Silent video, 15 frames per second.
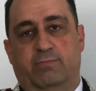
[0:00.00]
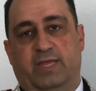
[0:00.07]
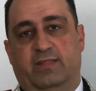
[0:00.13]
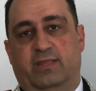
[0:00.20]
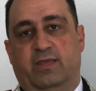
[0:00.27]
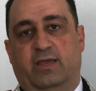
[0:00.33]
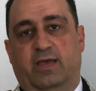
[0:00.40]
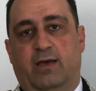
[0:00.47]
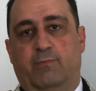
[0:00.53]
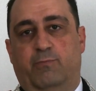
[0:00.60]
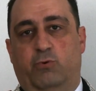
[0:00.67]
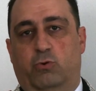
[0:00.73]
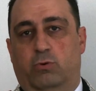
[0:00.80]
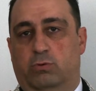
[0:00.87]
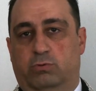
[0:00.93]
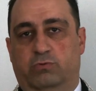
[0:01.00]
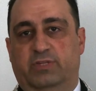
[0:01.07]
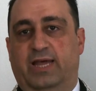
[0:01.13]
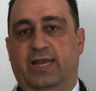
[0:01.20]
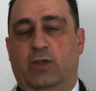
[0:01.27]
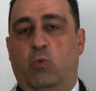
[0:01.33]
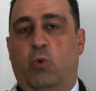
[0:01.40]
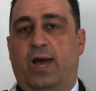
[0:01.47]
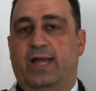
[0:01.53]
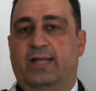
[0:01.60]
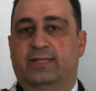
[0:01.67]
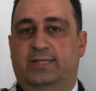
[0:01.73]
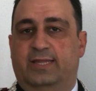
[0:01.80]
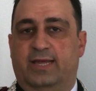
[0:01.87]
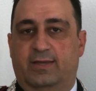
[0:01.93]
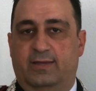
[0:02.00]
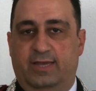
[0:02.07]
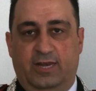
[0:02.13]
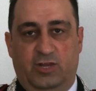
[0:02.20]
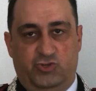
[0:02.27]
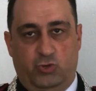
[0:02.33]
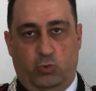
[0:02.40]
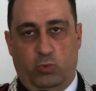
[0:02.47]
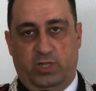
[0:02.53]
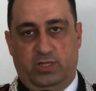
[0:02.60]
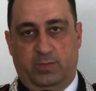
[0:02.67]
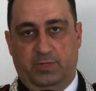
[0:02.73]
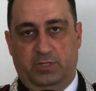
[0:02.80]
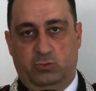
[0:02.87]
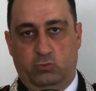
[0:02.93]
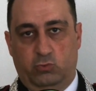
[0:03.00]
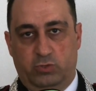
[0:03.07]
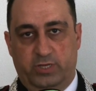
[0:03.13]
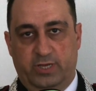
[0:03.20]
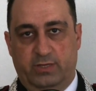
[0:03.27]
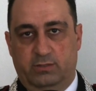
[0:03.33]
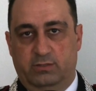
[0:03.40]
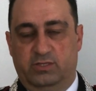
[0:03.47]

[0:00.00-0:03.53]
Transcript: mette in campo tra le 40 e le 50 pattuglie